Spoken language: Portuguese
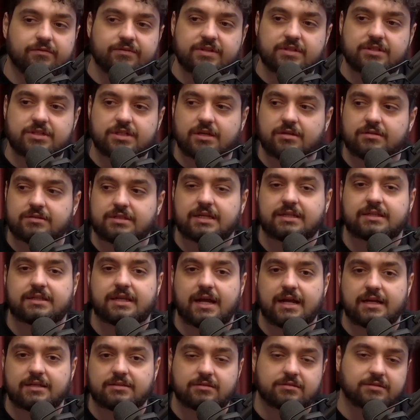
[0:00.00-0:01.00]
20 anos
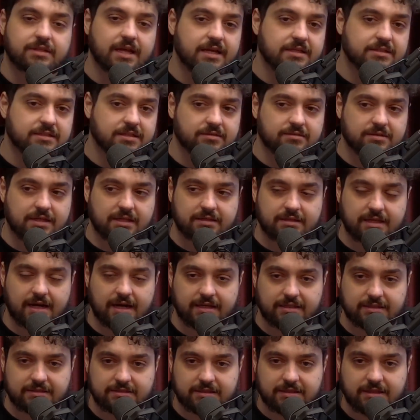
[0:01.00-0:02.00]
atrás ou 10 anos
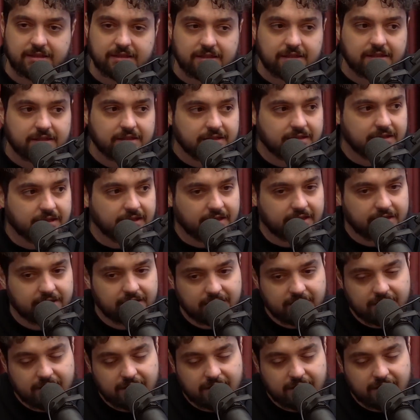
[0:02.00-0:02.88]
atrás, né?